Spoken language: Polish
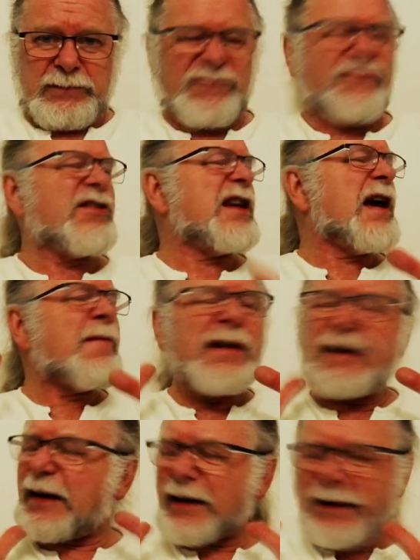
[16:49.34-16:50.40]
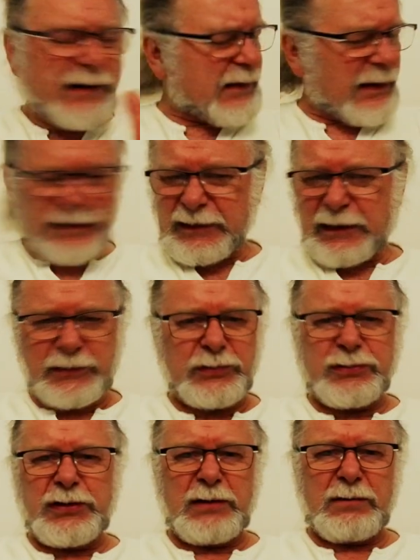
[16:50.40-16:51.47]
Wiemy na jakich zasadach
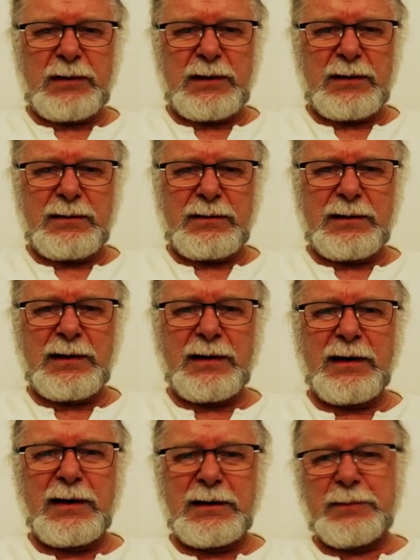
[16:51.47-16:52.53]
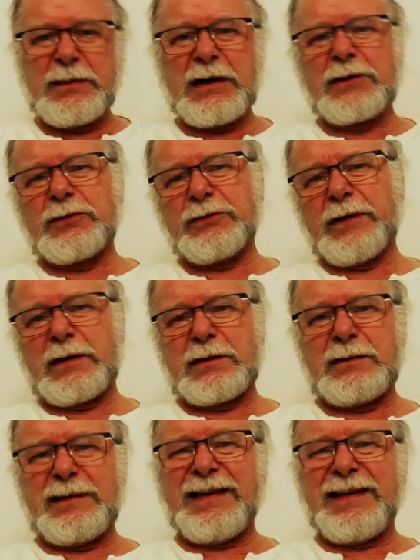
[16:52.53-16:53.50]
co działa, ale brak odwagi.